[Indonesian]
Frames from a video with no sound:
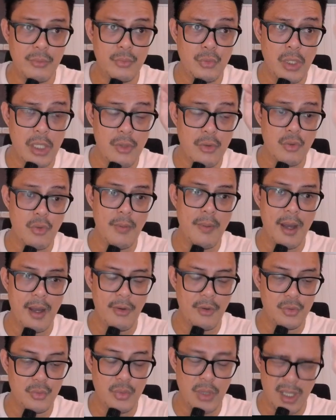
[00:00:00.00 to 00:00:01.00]
udah roba uh,
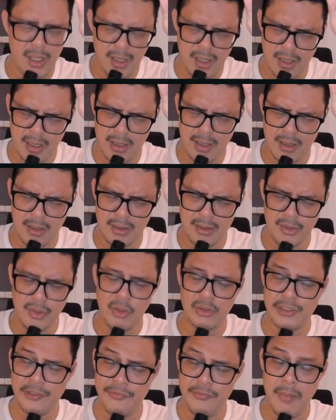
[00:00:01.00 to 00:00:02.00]
eh, di
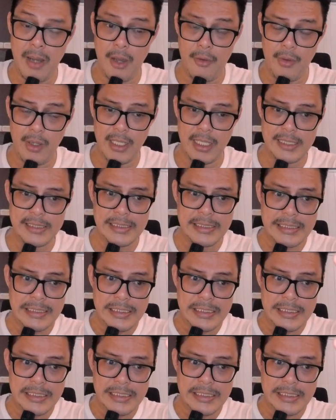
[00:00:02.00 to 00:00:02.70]
oktav bawah guys.